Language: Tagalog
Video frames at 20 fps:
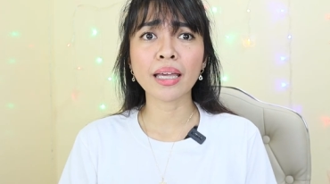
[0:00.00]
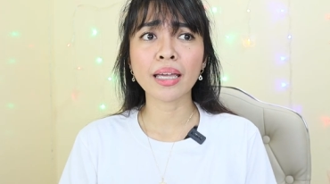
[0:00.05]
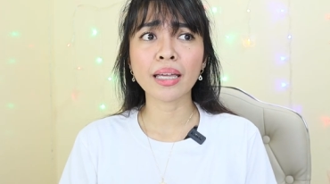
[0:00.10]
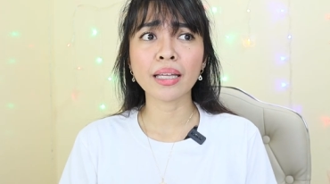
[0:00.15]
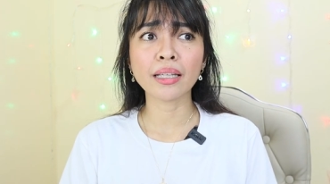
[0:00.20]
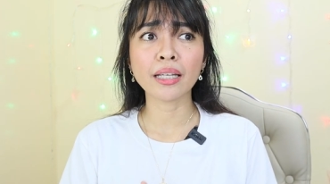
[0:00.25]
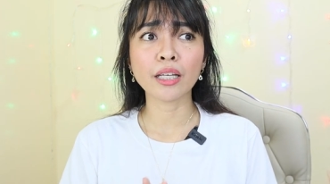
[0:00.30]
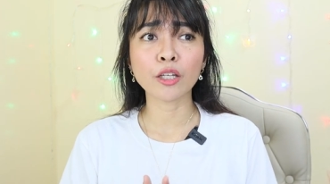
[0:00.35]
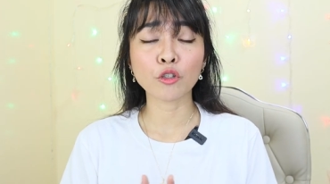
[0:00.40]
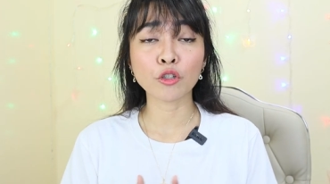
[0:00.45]

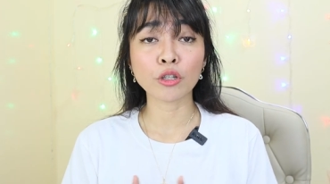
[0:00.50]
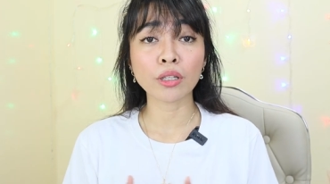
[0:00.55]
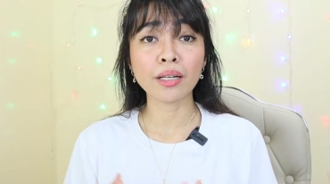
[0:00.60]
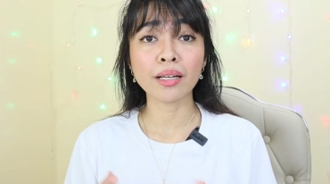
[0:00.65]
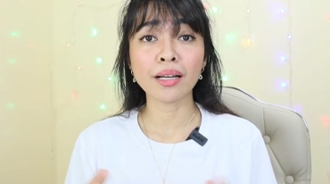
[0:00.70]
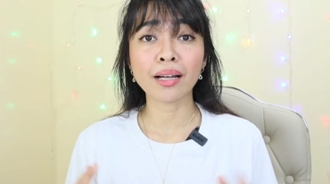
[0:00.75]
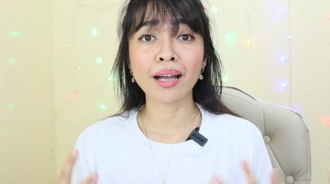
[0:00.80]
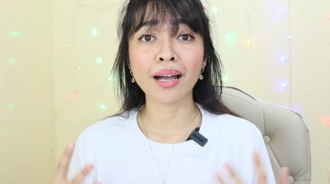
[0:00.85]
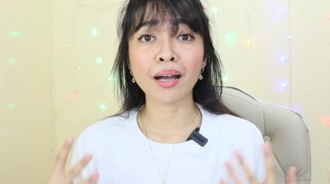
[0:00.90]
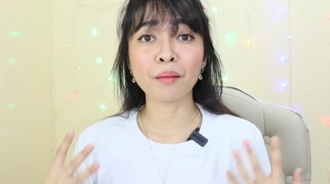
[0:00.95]
and ito
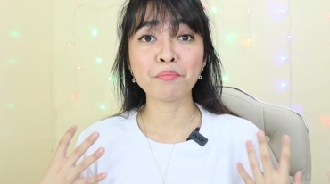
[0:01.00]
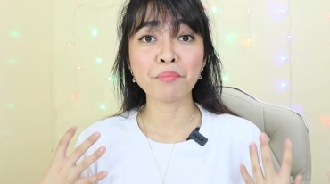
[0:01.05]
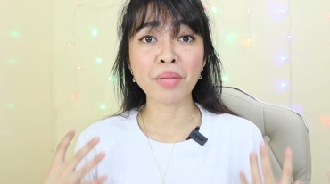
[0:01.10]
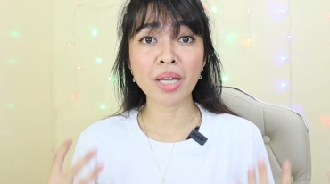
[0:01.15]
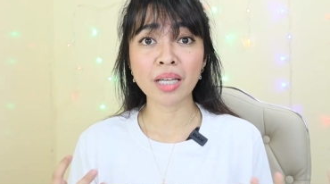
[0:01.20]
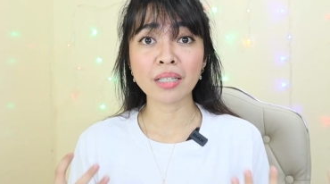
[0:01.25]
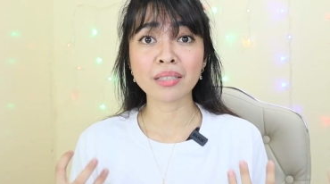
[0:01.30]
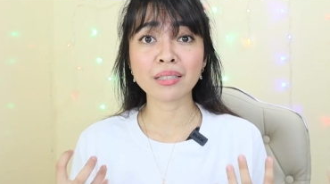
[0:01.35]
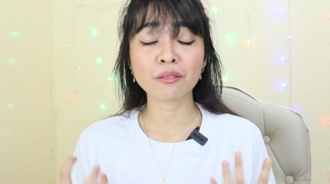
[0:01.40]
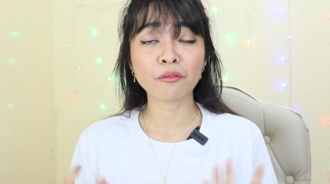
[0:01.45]
talaga
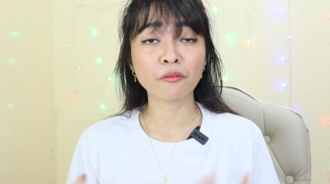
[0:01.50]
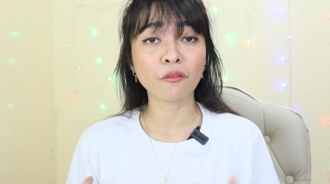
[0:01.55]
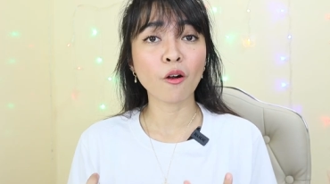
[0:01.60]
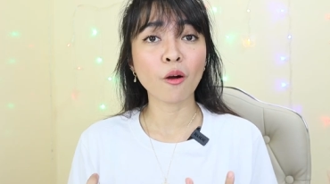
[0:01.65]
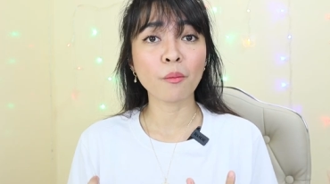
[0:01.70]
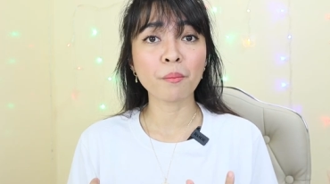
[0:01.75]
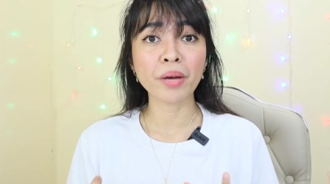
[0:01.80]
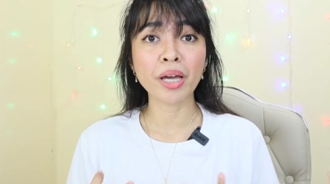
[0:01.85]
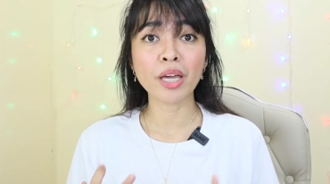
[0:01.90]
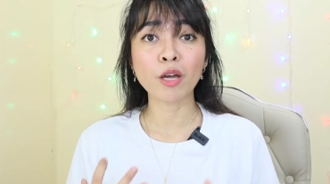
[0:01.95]
based
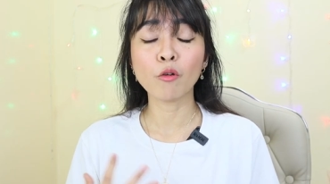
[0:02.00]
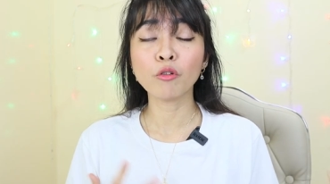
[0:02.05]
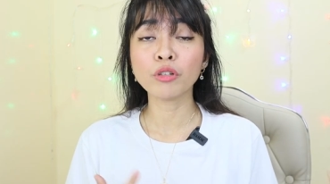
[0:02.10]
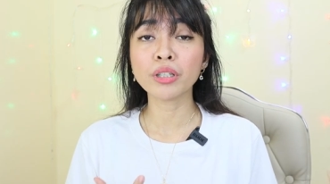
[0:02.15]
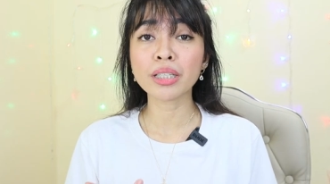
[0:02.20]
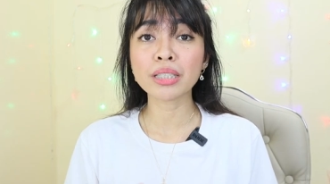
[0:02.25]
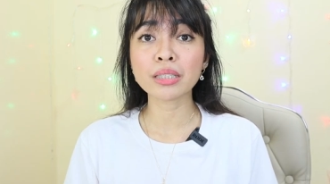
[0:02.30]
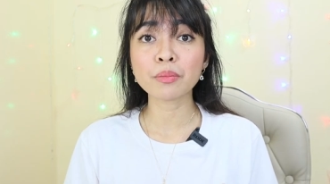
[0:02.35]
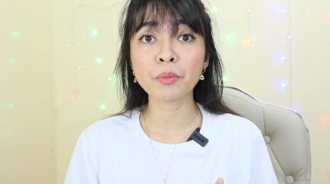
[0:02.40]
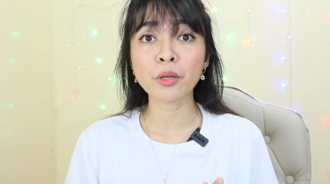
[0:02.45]
from my
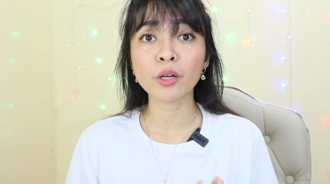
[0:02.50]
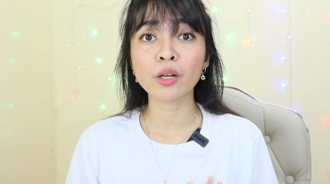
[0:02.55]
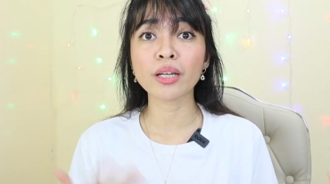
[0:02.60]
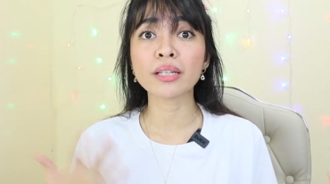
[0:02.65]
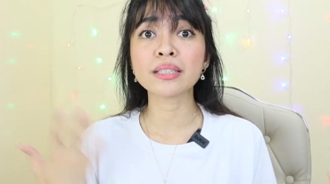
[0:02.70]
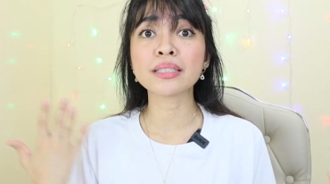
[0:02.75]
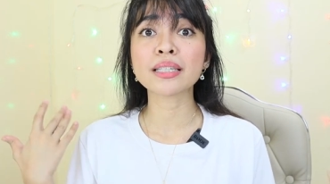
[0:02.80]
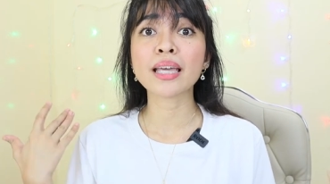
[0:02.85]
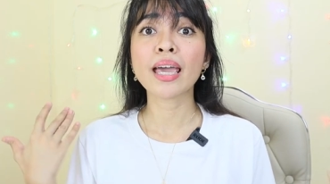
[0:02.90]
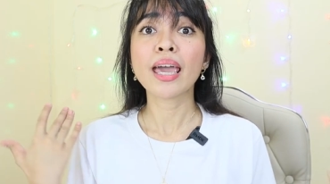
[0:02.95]
own
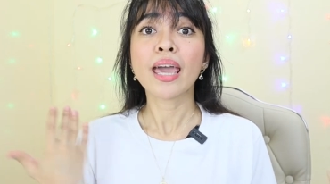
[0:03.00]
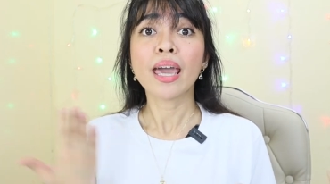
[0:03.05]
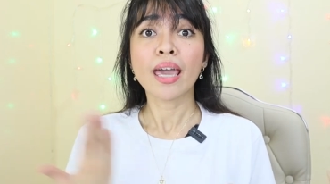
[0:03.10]
experience